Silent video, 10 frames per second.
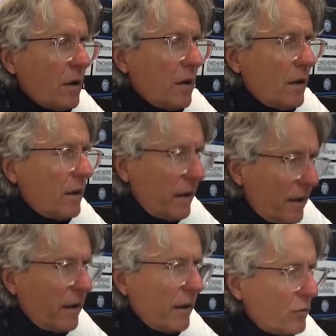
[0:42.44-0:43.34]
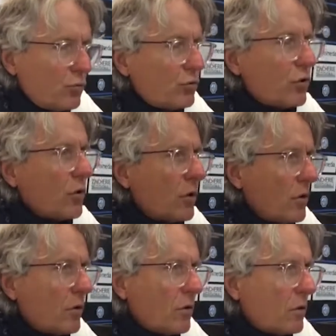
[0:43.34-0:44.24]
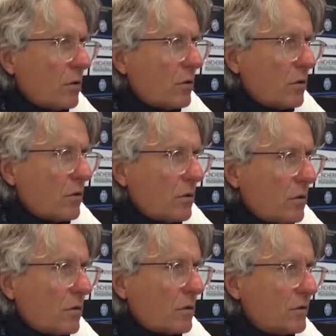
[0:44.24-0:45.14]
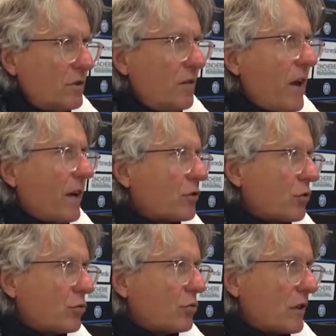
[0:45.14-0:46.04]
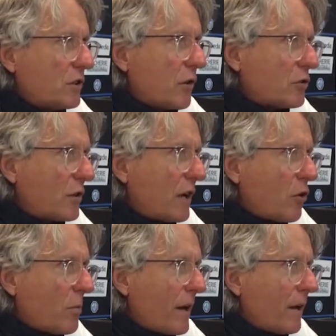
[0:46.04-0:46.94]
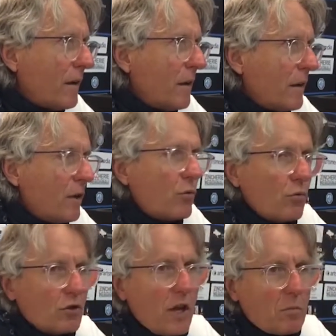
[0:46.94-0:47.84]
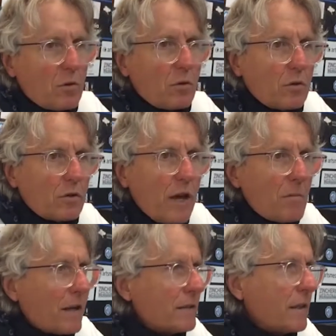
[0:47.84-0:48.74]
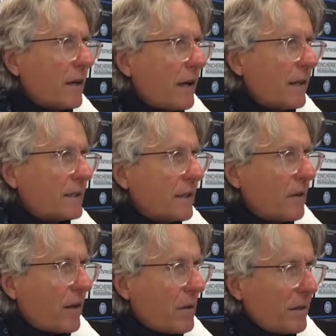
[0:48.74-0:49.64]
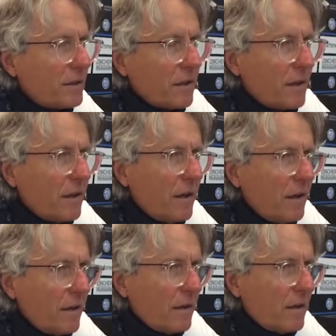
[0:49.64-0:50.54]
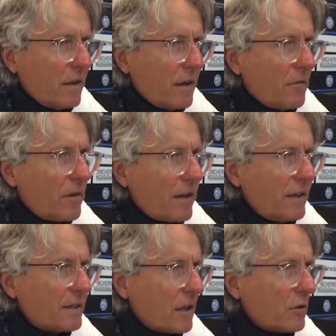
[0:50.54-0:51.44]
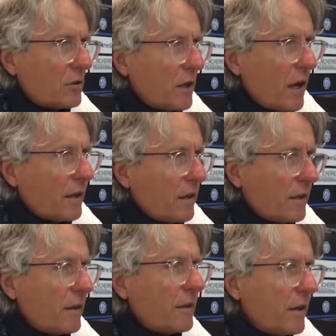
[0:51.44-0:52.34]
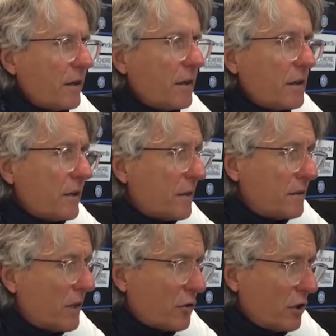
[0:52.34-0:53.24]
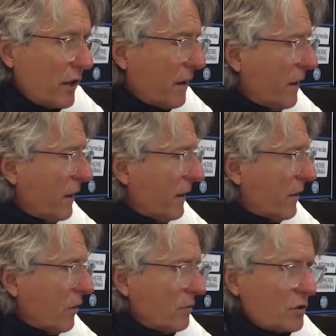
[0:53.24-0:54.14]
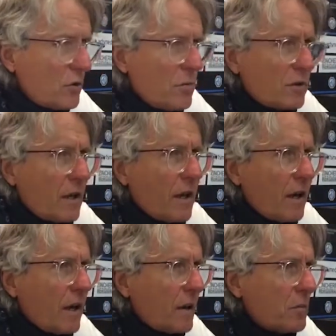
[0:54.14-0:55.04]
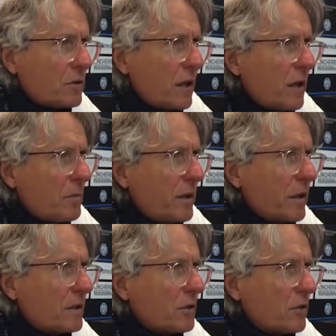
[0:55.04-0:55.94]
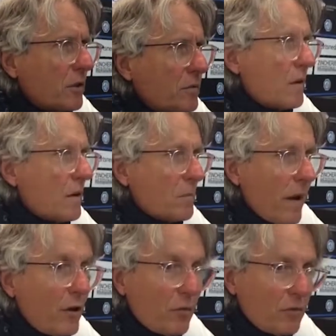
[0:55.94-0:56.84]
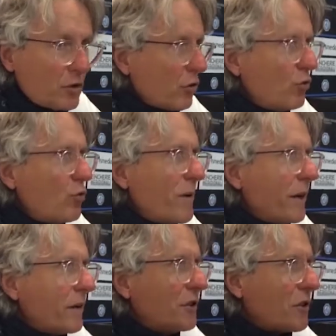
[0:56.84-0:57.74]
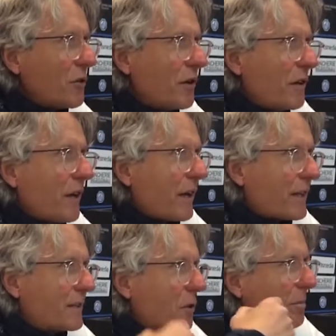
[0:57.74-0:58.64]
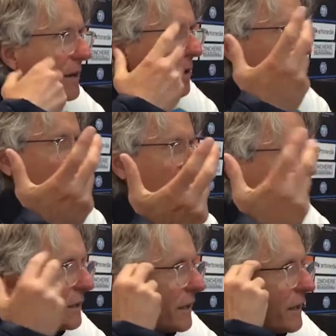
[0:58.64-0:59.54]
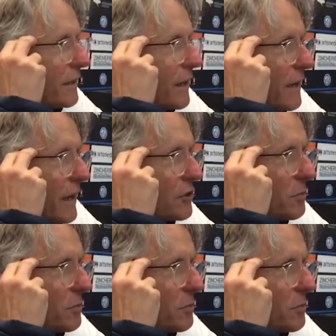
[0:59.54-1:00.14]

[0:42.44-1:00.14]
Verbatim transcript: È, è tutto diverso, tutta una situazione anomala in cui siamo chiamati ad essere veramente eh, a fare gli straordinari. E, e devo dire ho visto molta, molta applicazione. Ma io ho visto i numeri, dicevo ai ragazzi, non parliamo di numeri del, del Lecce